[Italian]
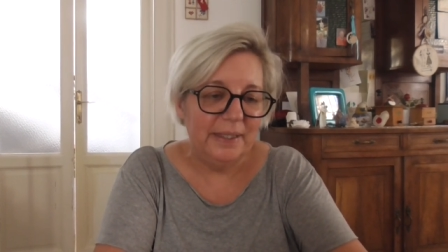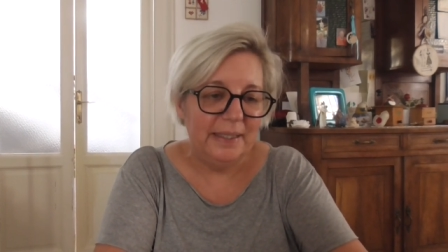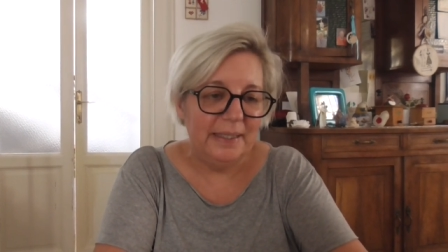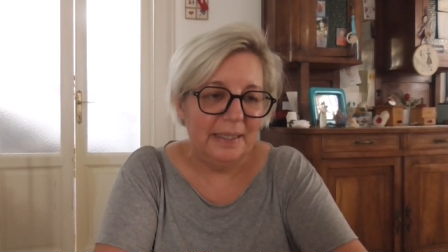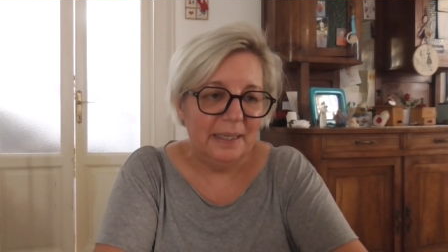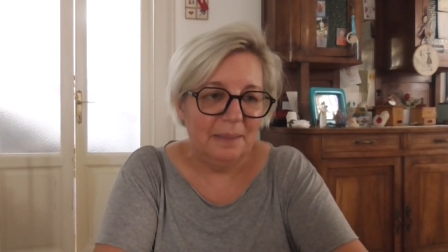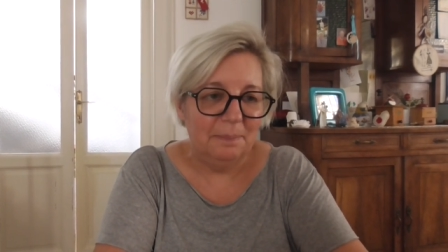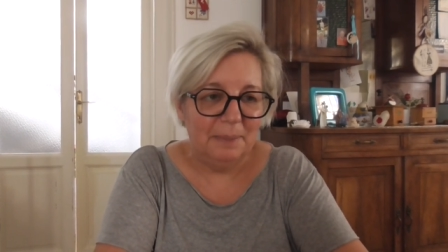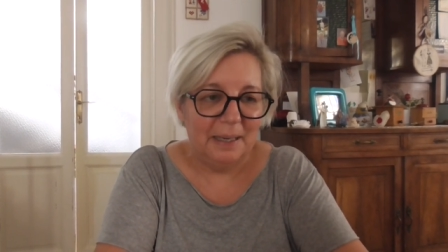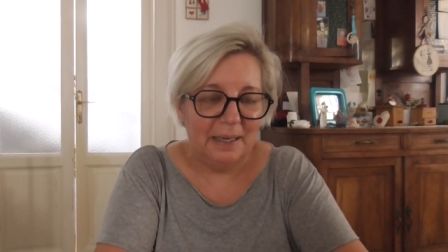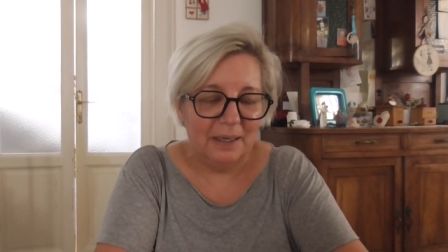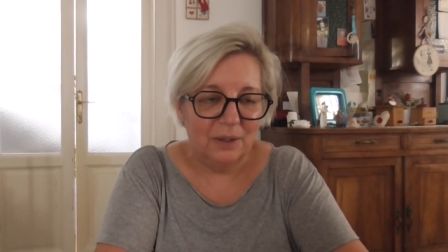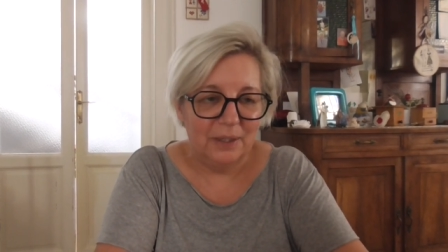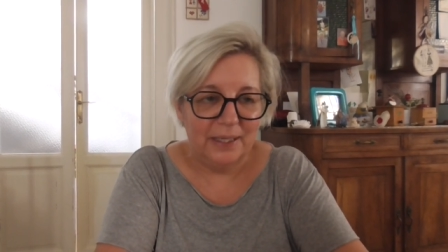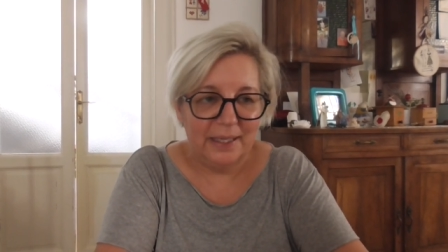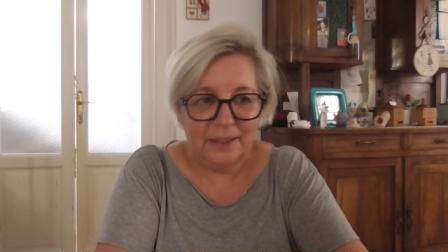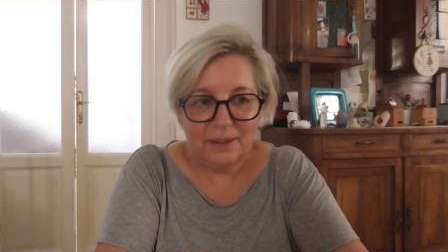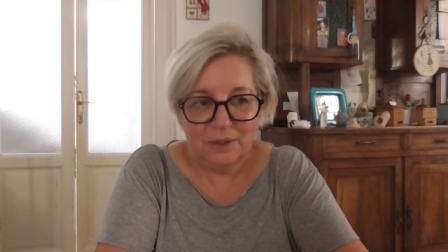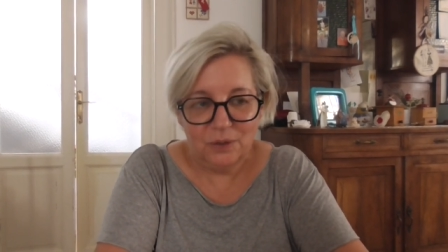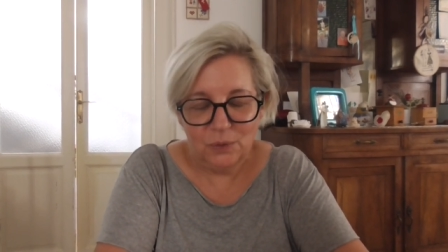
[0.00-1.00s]
il
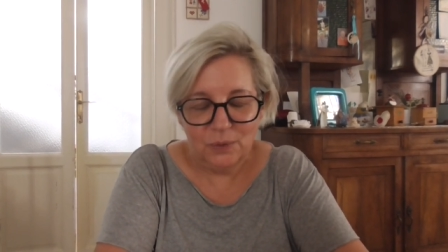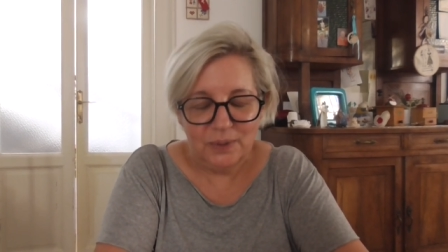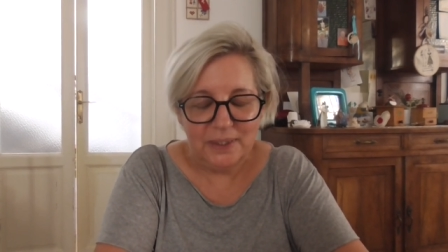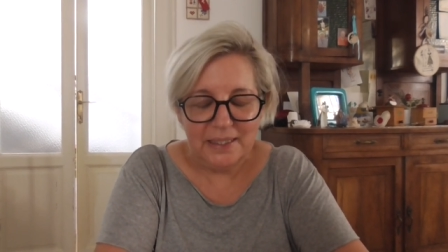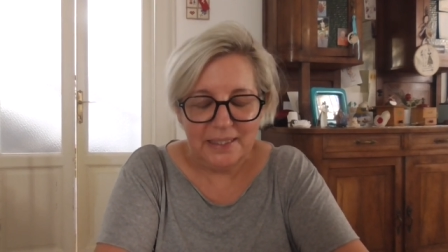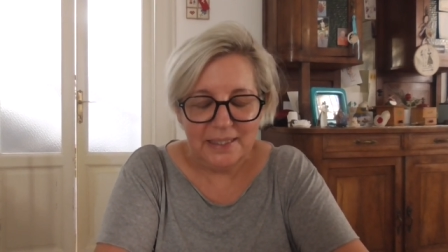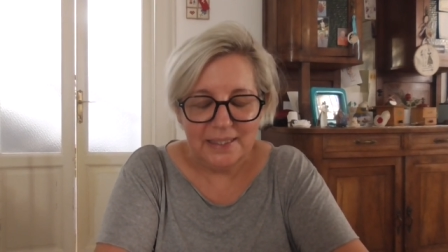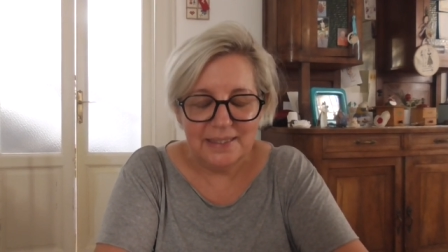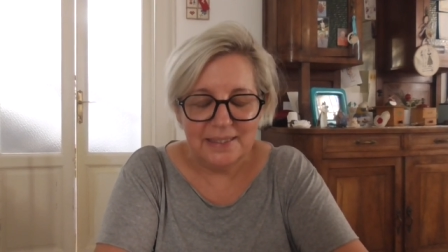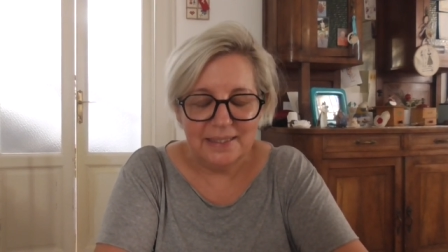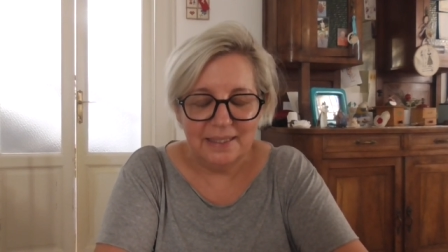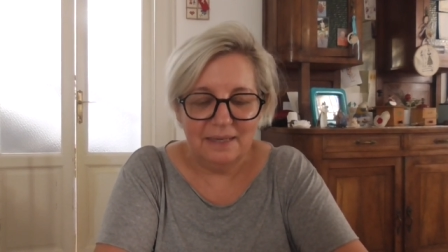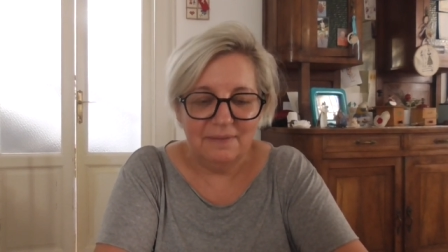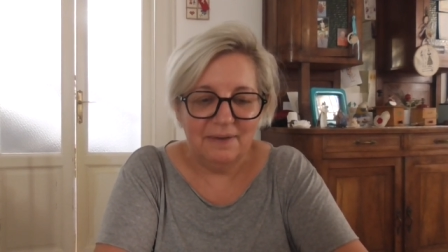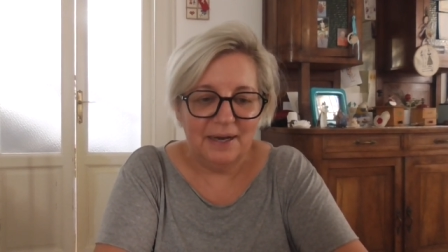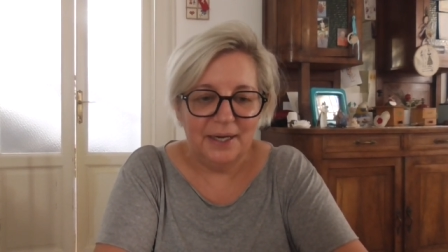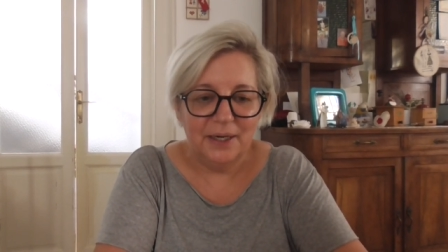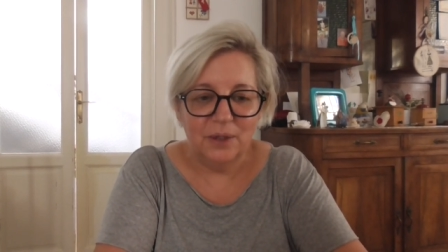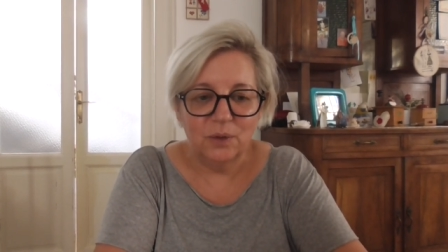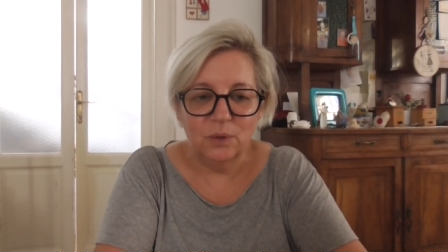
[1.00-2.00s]
pacchetto di
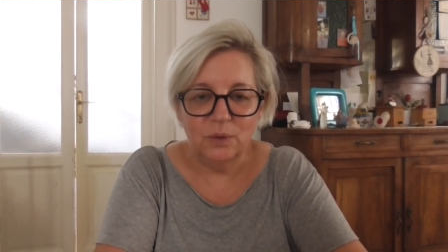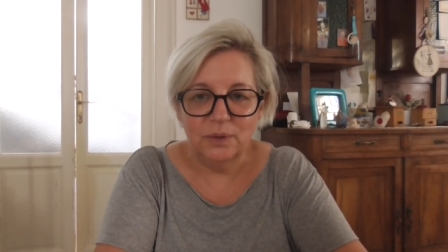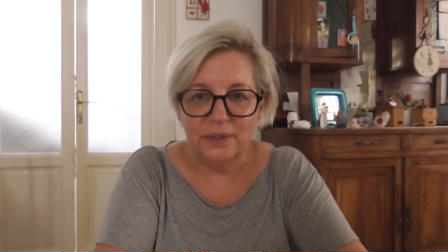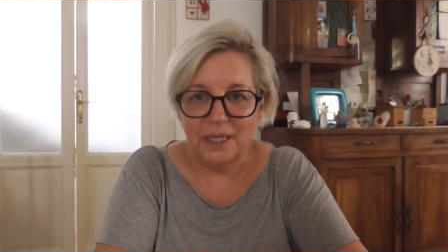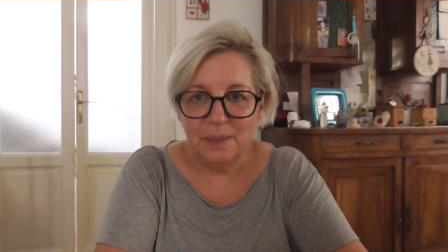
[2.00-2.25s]
Stilevana con